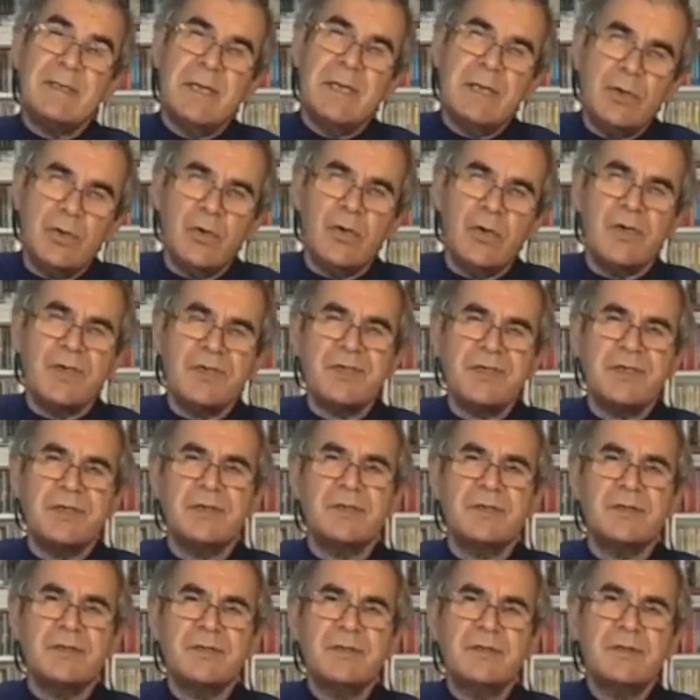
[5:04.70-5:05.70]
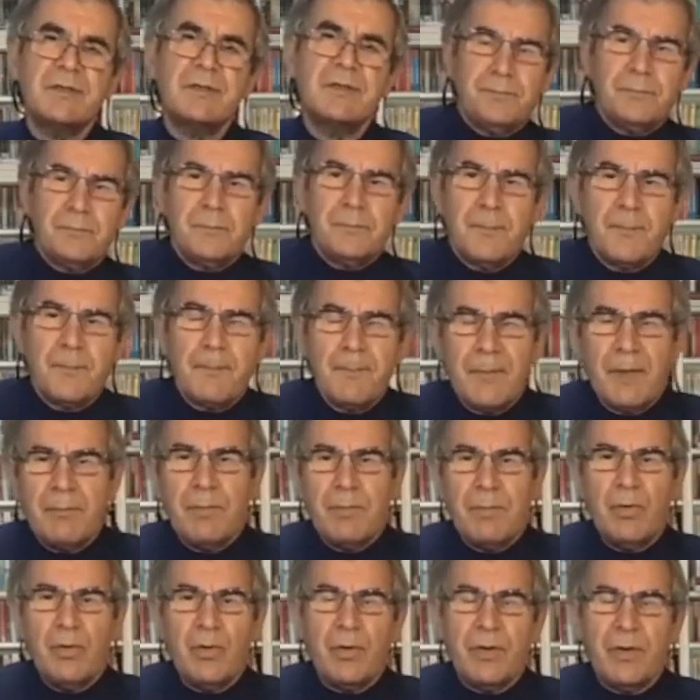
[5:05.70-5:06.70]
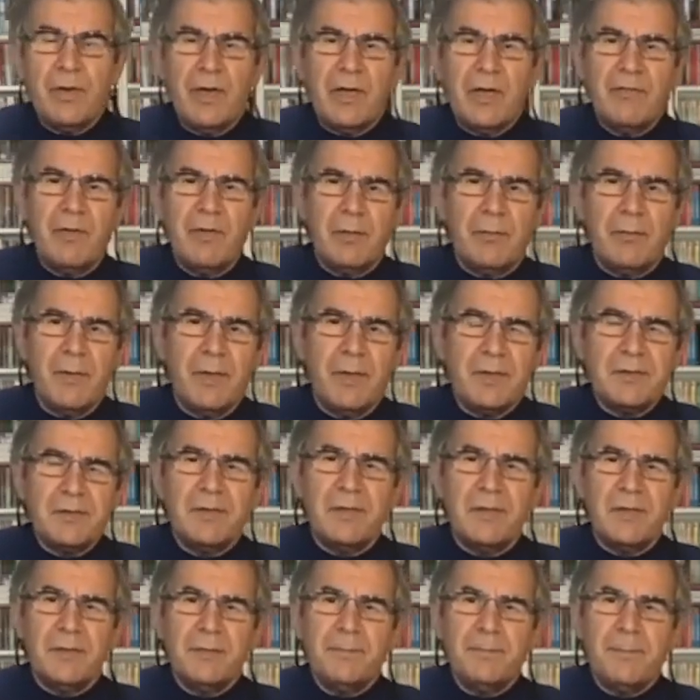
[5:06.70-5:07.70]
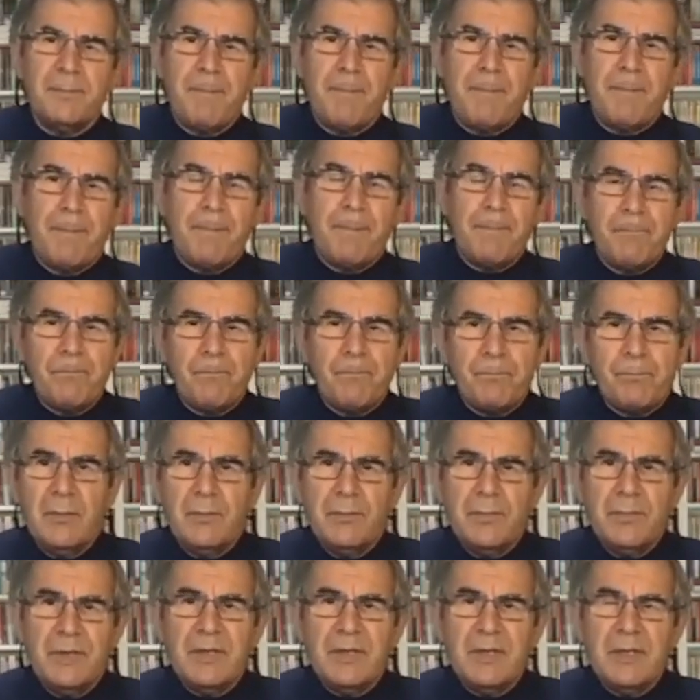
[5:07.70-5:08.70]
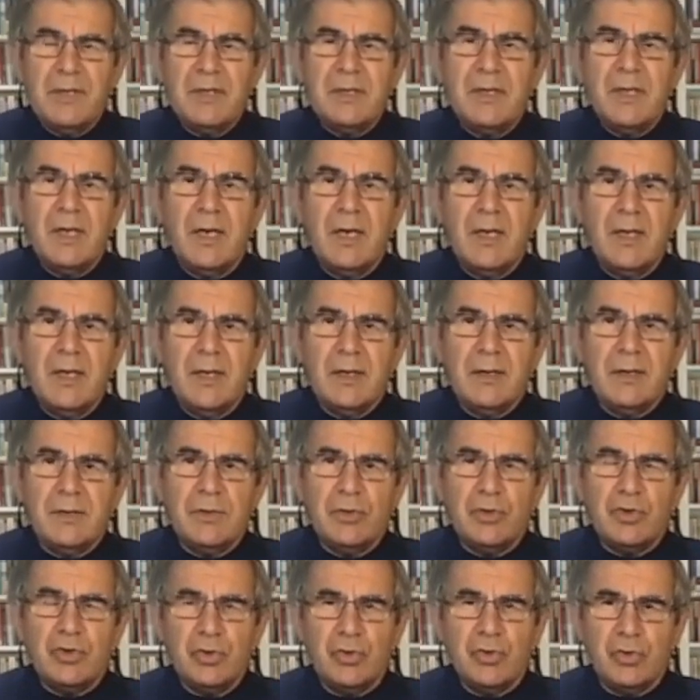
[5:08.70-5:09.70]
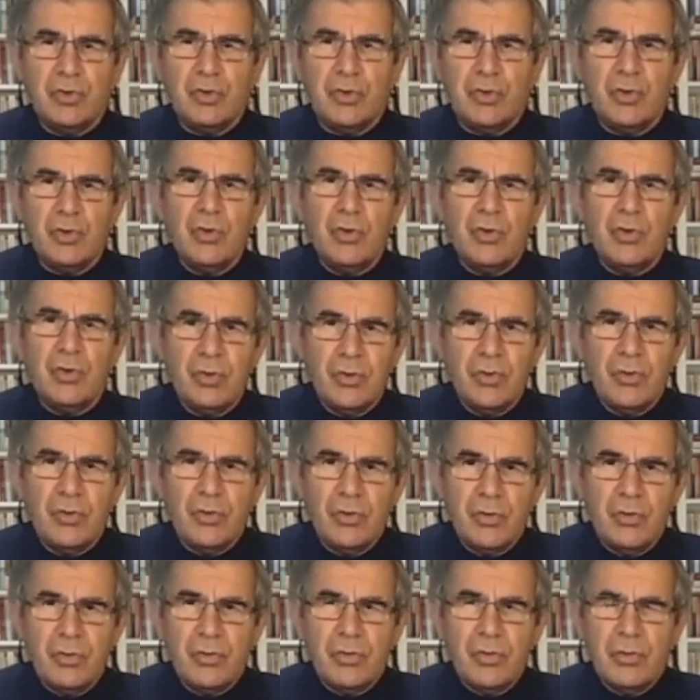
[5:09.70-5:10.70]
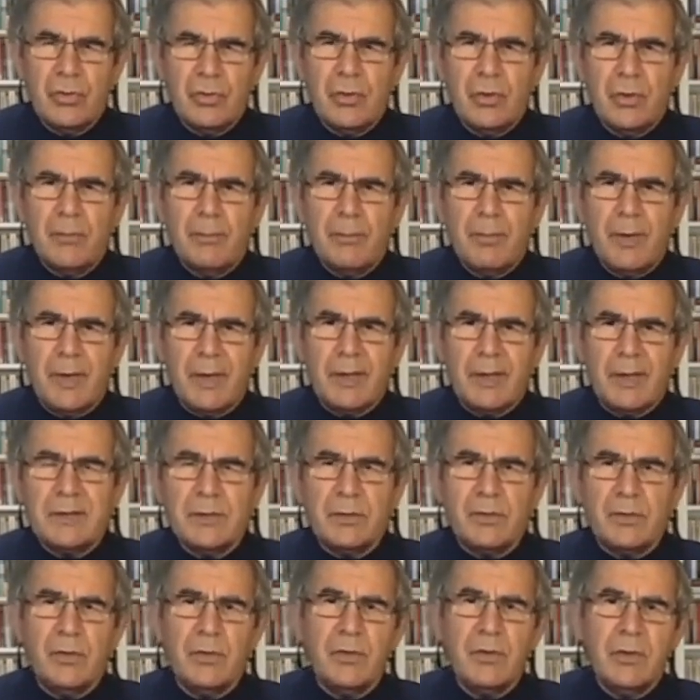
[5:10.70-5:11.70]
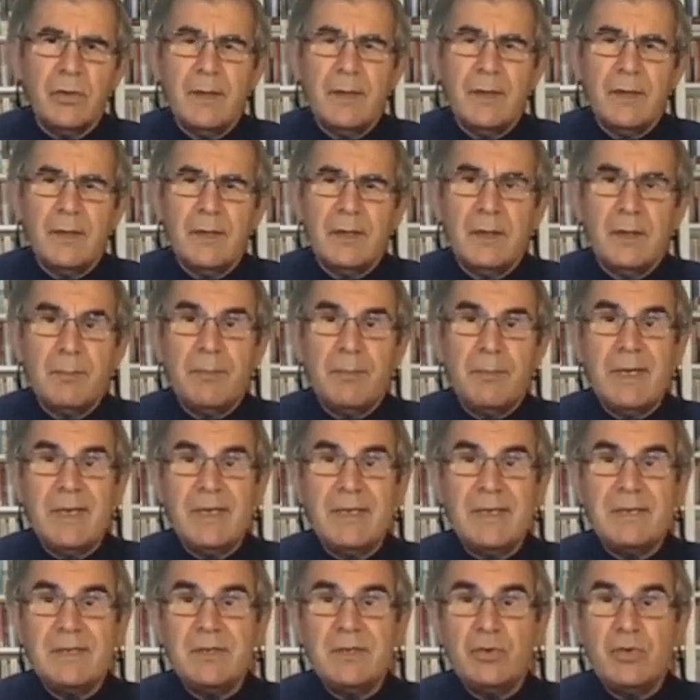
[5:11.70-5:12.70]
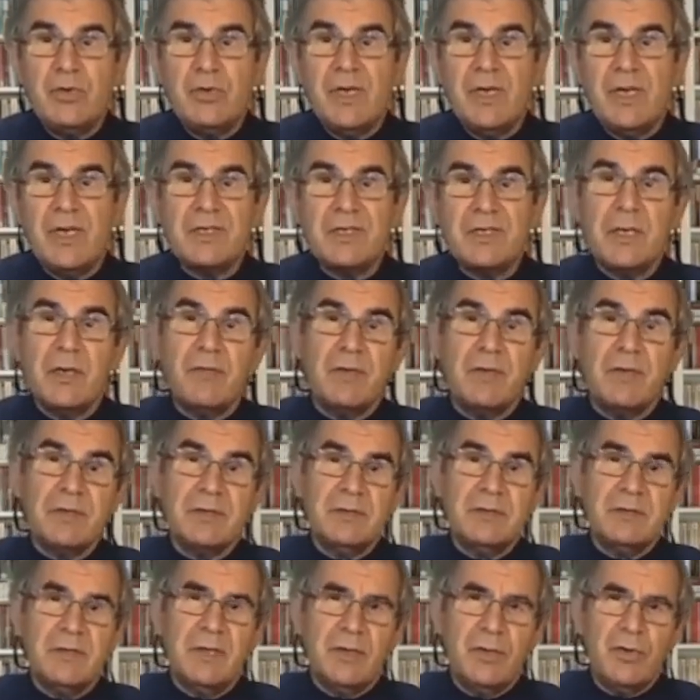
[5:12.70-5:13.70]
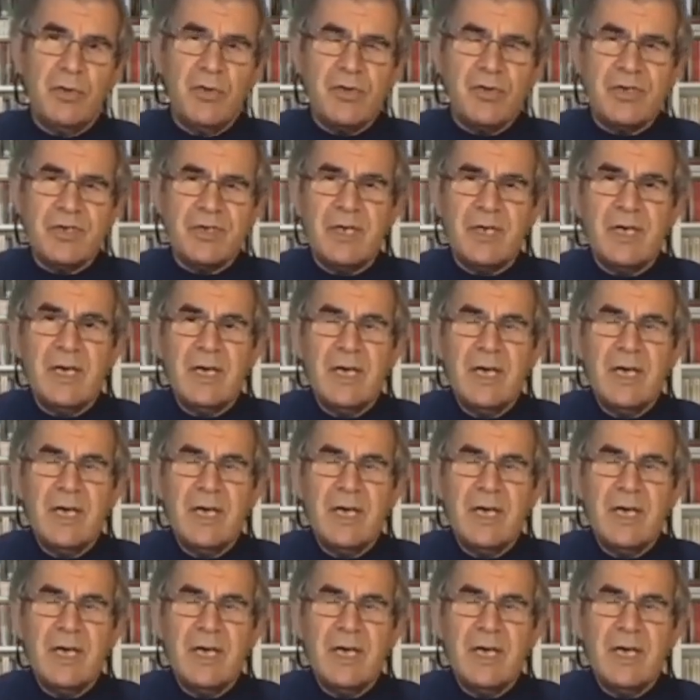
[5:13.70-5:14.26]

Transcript: yol açar. Bir örnek vermek isterim. Bir İtalyan düşünürü Pareto, Birinci Dünya Savaşı'ndan önce